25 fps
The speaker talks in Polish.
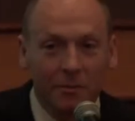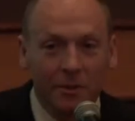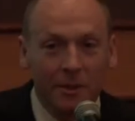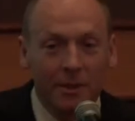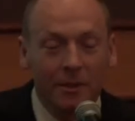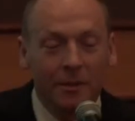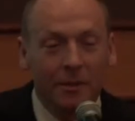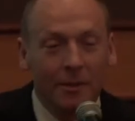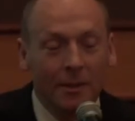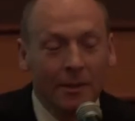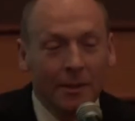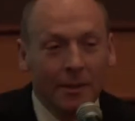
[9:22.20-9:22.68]
do
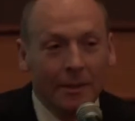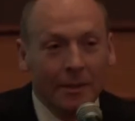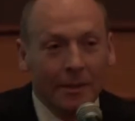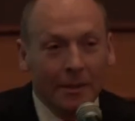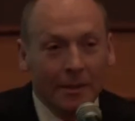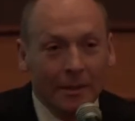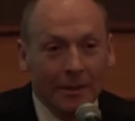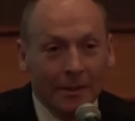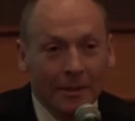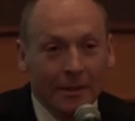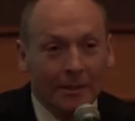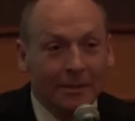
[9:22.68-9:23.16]
mnie,
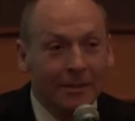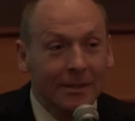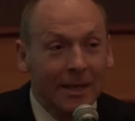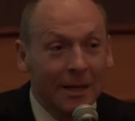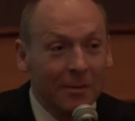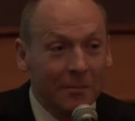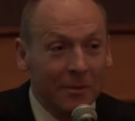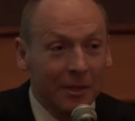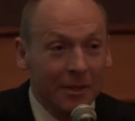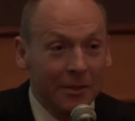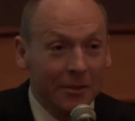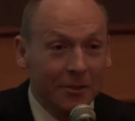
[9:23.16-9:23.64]

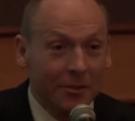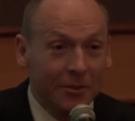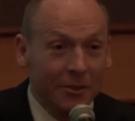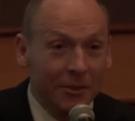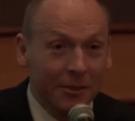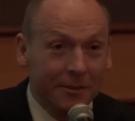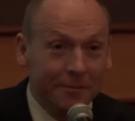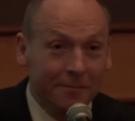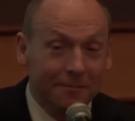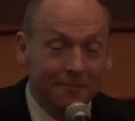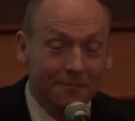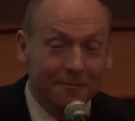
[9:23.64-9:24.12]
zamień
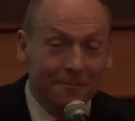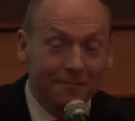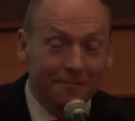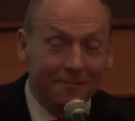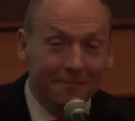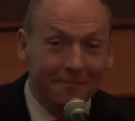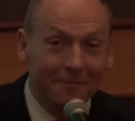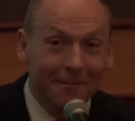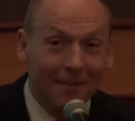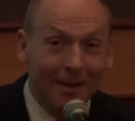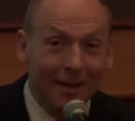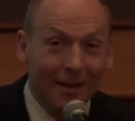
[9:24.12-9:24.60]
się.
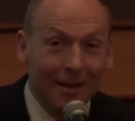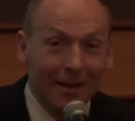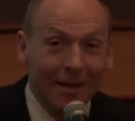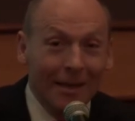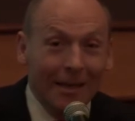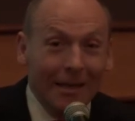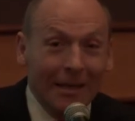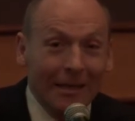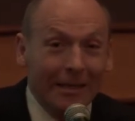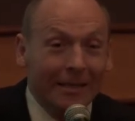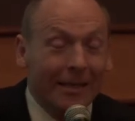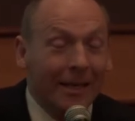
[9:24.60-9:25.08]

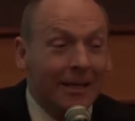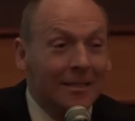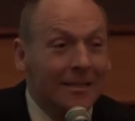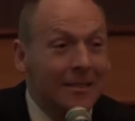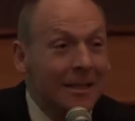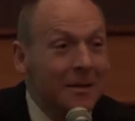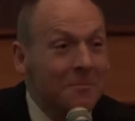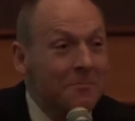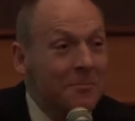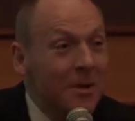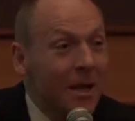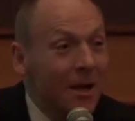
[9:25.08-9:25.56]
Ja
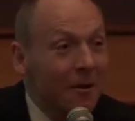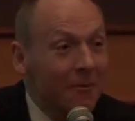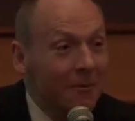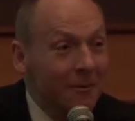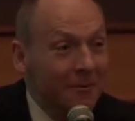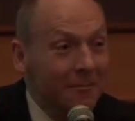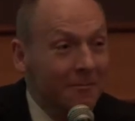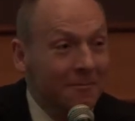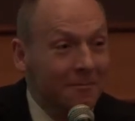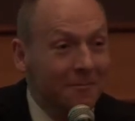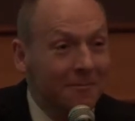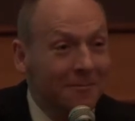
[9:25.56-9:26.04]

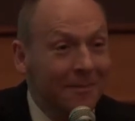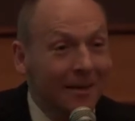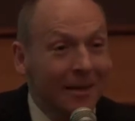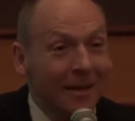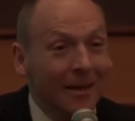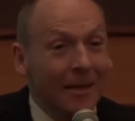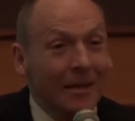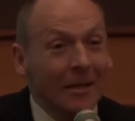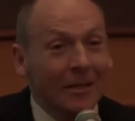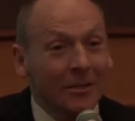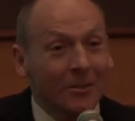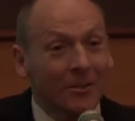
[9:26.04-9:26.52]
zdębiałem.
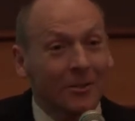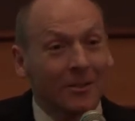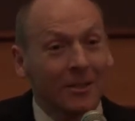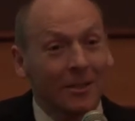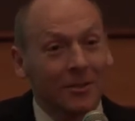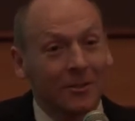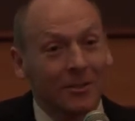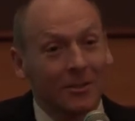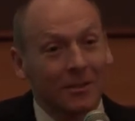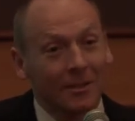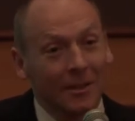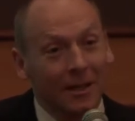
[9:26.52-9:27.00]
To
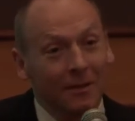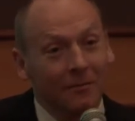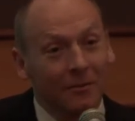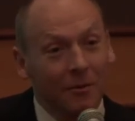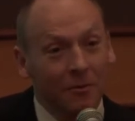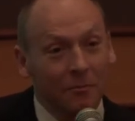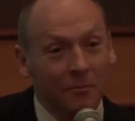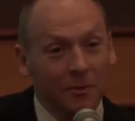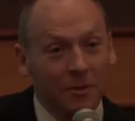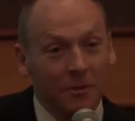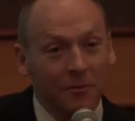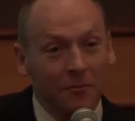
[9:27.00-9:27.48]
znaczy
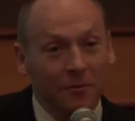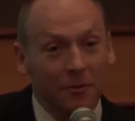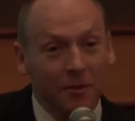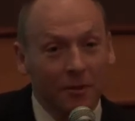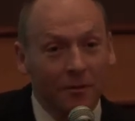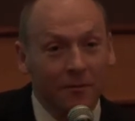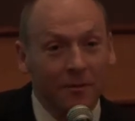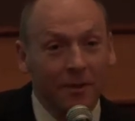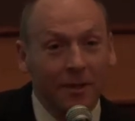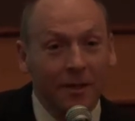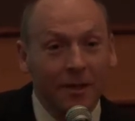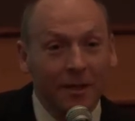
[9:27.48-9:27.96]
dawał mi swój
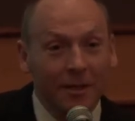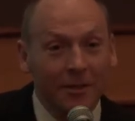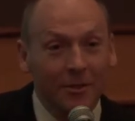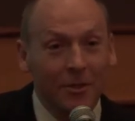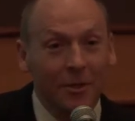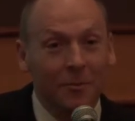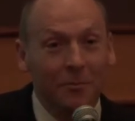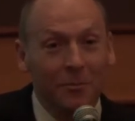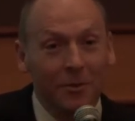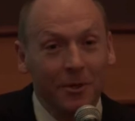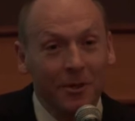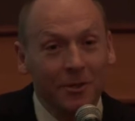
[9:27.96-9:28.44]
rowerek,
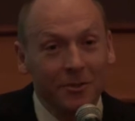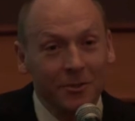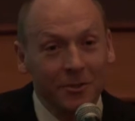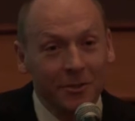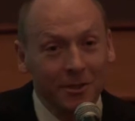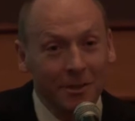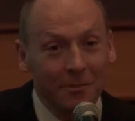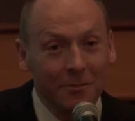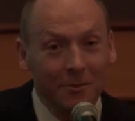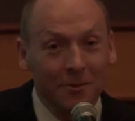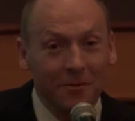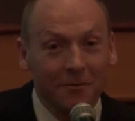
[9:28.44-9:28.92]
chciał
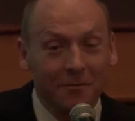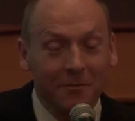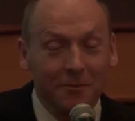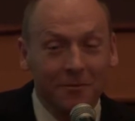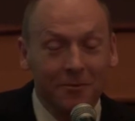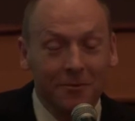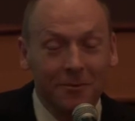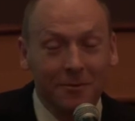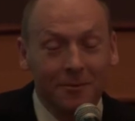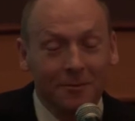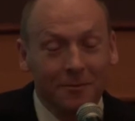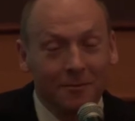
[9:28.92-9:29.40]
pojeździć na moim
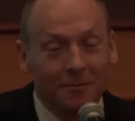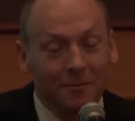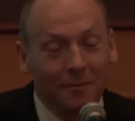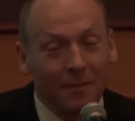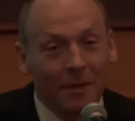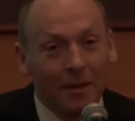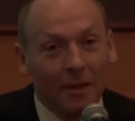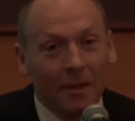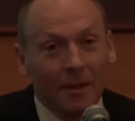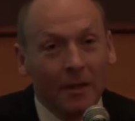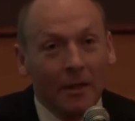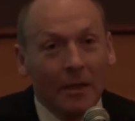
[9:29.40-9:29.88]
wózku.
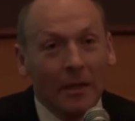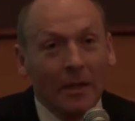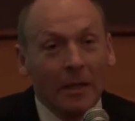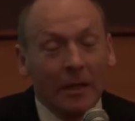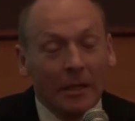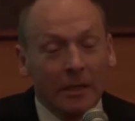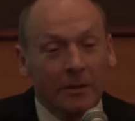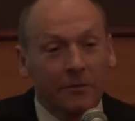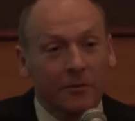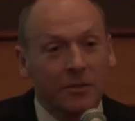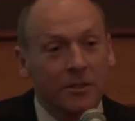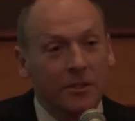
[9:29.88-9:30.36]

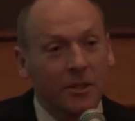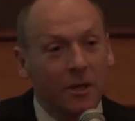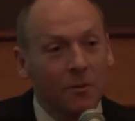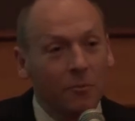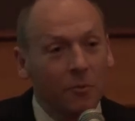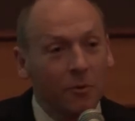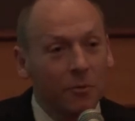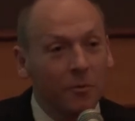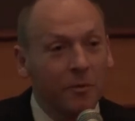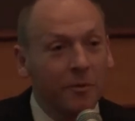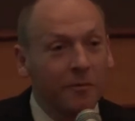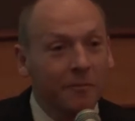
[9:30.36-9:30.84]
I wszystko
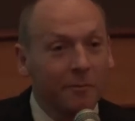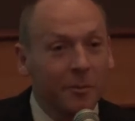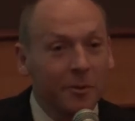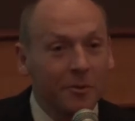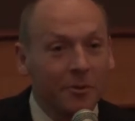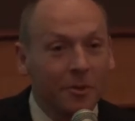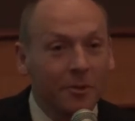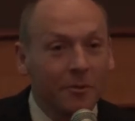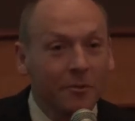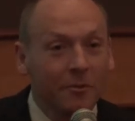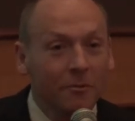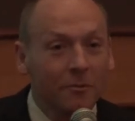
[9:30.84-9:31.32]
byłoby w
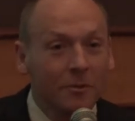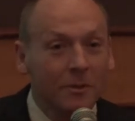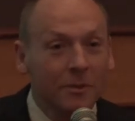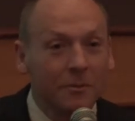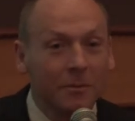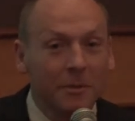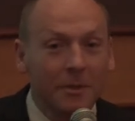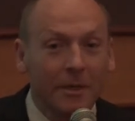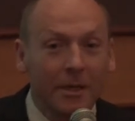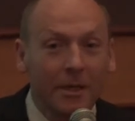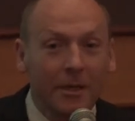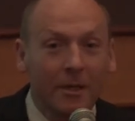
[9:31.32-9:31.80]
porządku,
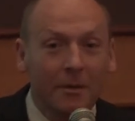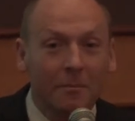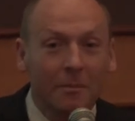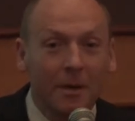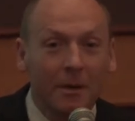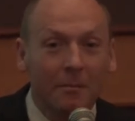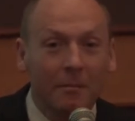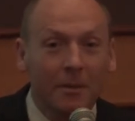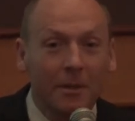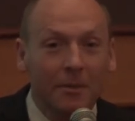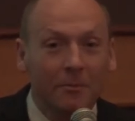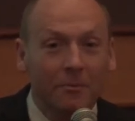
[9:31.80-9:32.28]
gdyby nie jego
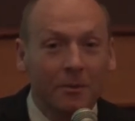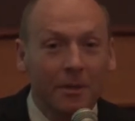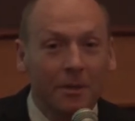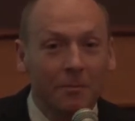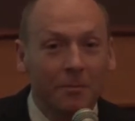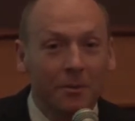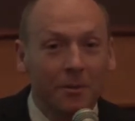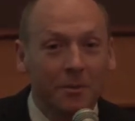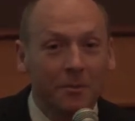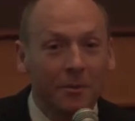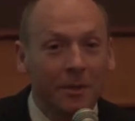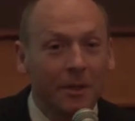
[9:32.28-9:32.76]
mama,
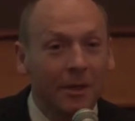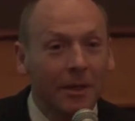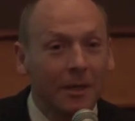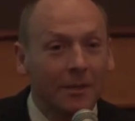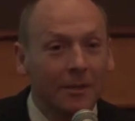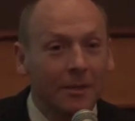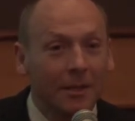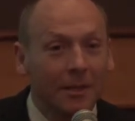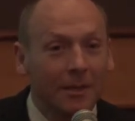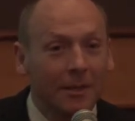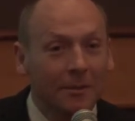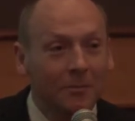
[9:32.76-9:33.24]
która
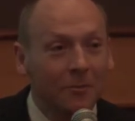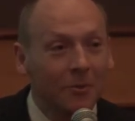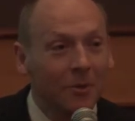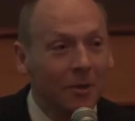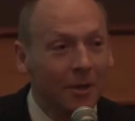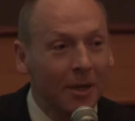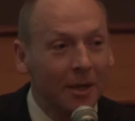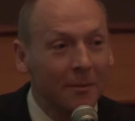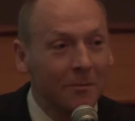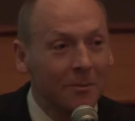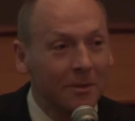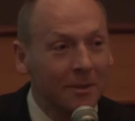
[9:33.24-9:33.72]
podbiega, daje mu
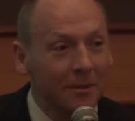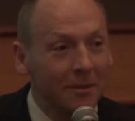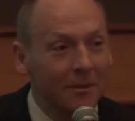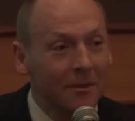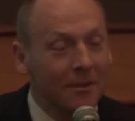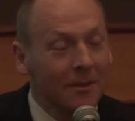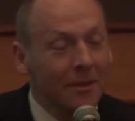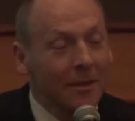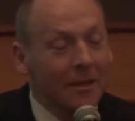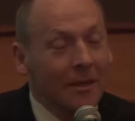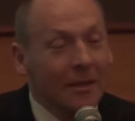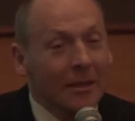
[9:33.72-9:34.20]
klapsa
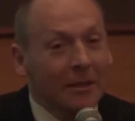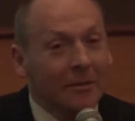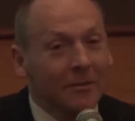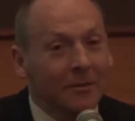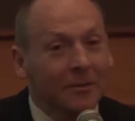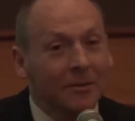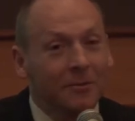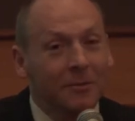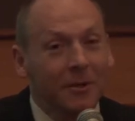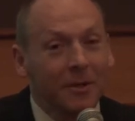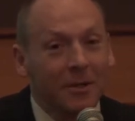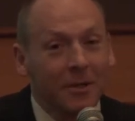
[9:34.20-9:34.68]

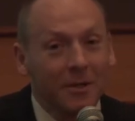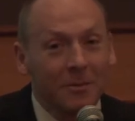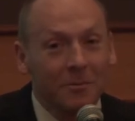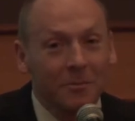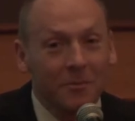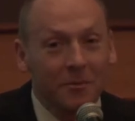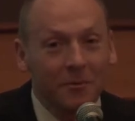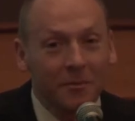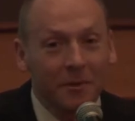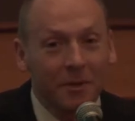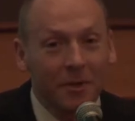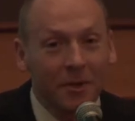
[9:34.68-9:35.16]
w tyłek i
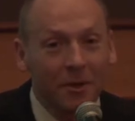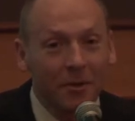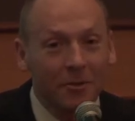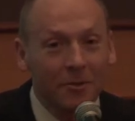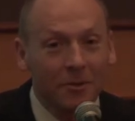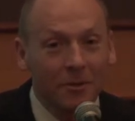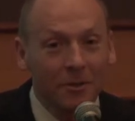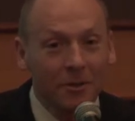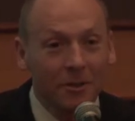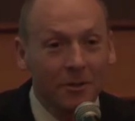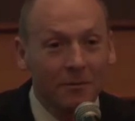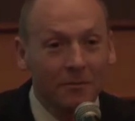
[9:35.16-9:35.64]
mówi,
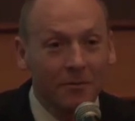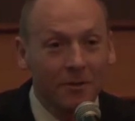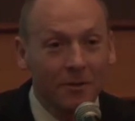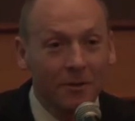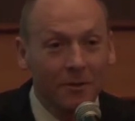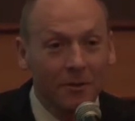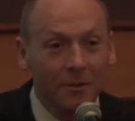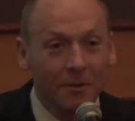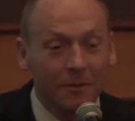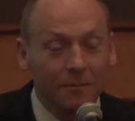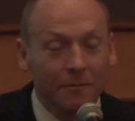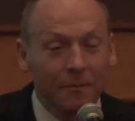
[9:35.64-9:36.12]
chodź, nie
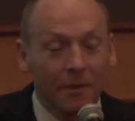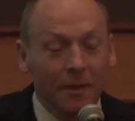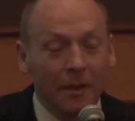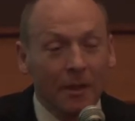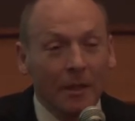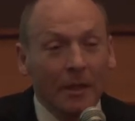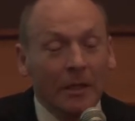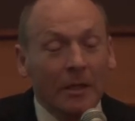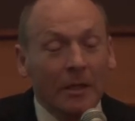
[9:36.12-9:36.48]
wolno.